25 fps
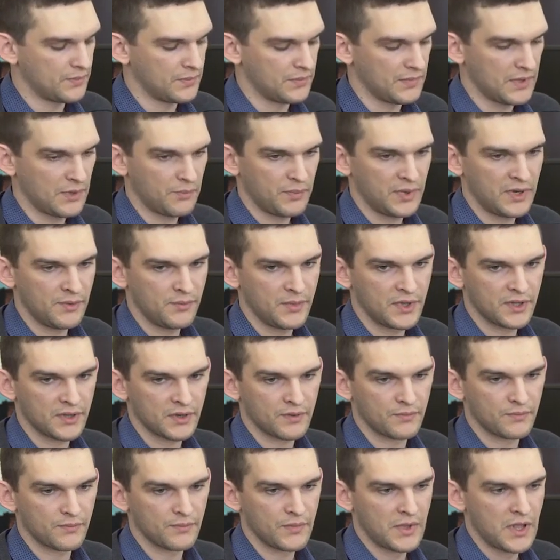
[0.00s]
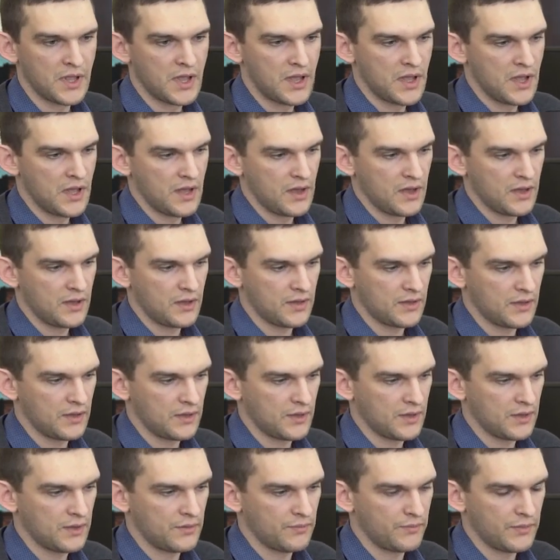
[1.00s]
например,
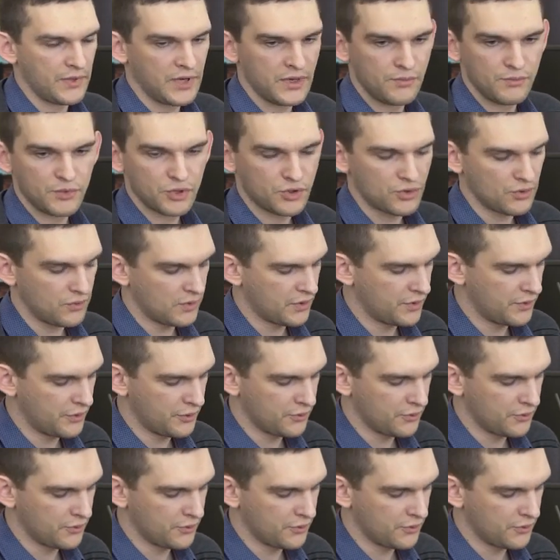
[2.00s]
а, ремешок